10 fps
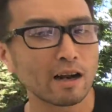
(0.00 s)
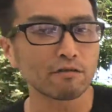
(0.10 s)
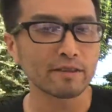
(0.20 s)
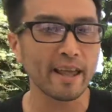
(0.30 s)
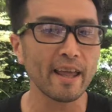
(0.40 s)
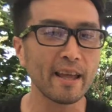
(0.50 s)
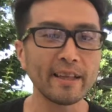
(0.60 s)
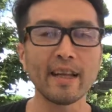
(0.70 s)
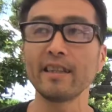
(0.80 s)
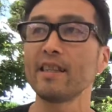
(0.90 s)
る庭
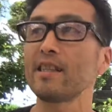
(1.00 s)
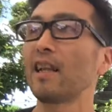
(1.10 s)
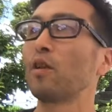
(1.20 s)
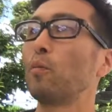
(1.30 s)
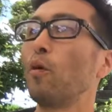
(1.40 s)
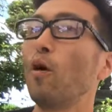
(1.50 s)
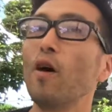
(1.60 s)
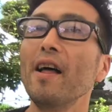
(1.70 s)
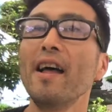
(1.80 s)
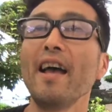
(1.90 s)
園なんですけれども、
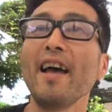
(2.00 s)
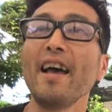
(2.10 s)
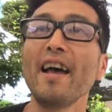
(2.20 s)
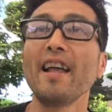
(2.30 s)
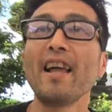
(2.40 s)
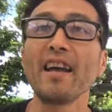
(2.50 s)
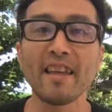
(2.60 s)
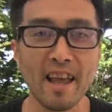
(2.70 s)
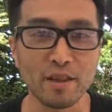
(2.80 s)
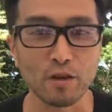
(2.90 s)
えー、大
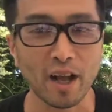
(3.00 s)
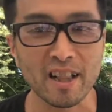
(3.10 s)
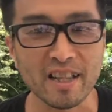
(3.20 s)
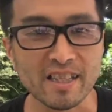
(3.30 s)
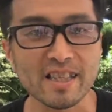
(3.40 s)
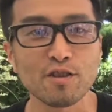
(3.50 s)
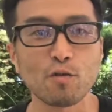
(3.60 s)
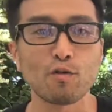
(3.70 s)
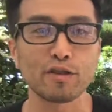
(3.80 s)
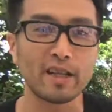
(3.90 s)
庭園の中でですね、ちょっ
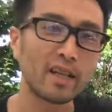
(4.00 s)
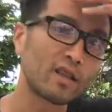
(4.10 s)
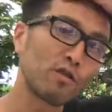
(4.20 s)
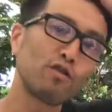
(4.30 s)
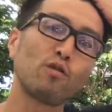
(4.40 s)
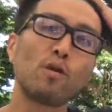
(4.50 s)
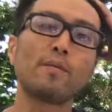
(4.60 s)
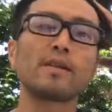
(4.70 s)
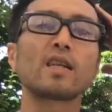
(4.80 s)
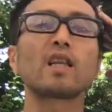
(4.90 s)
と送ってきたいなというふうに思
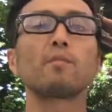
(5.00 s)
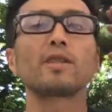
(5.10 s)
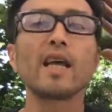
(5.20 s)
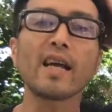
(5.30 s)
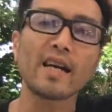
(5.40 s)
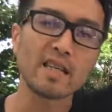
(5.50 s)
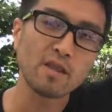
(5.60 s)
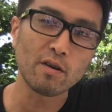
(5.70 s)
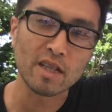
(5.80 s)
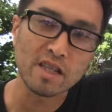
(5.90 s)
いますけれども、前回です
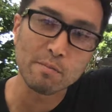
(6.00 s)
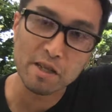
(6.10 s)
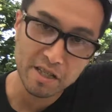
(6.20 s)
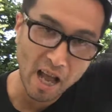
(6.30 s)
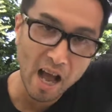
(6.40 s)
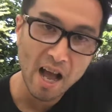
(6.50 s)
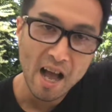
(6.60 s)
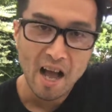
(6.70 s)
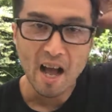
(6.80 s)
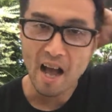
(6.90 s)
ね、お話ししました、
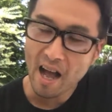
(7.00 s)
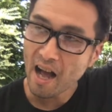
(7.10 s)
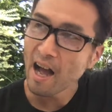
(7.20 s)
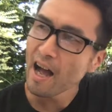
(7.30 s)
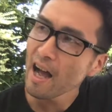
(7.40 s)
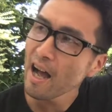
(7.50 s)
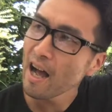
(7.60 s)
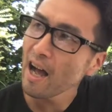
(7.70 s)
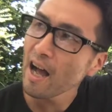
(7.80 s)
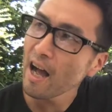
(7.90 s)

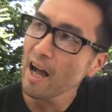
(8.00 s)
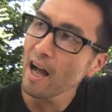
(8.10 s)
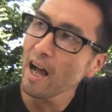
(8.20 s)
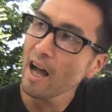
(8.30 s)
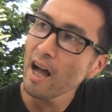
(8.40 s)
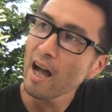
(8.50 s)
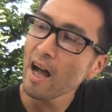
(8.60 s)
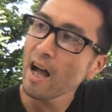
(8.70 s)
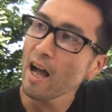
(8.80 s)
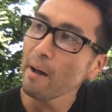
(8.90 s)

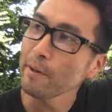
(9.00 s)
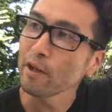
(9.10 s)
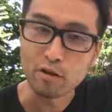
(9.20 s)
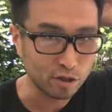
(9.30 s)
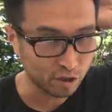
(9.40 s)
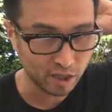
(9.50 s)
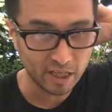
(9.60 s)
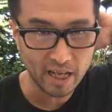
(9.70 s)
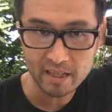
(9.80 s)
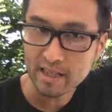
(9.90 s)
あー、ビデオの続
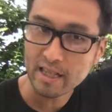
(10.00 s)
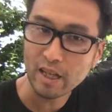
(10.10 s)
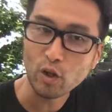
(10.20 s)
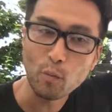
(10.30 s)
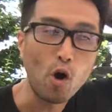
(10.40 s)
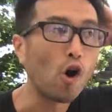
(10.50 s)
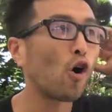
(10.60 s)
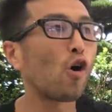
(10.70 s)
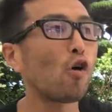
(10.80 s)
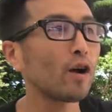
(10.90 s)
きなんですけれども、
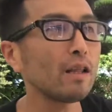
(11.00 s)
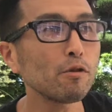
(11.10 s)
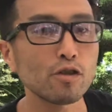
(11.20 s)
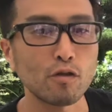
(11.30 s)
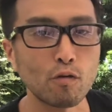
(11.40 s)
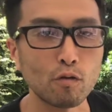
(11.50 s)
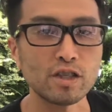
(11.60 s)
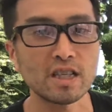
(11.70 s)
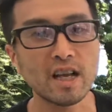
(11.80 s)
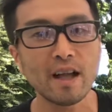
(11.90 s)
お金持ちの
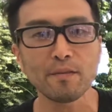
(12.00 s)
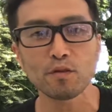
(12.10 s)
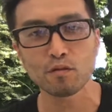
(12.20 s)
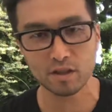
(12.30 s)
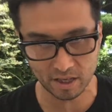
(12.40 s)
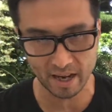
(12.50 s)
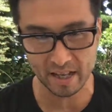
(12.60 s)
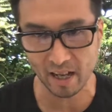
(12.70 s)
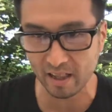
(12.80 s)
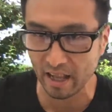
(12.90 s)
時間の使
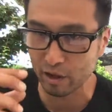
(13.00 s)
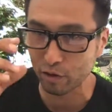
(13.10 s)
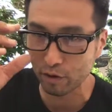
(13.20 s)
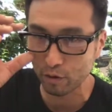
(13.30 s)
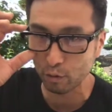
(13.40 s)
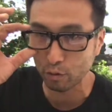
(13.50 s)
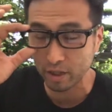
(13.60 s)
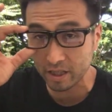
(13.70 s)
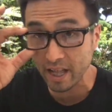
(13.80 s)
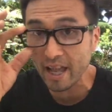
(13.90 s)
い方ってこと
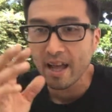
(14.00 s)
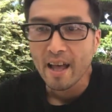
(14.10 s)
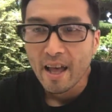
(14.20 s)
ですね。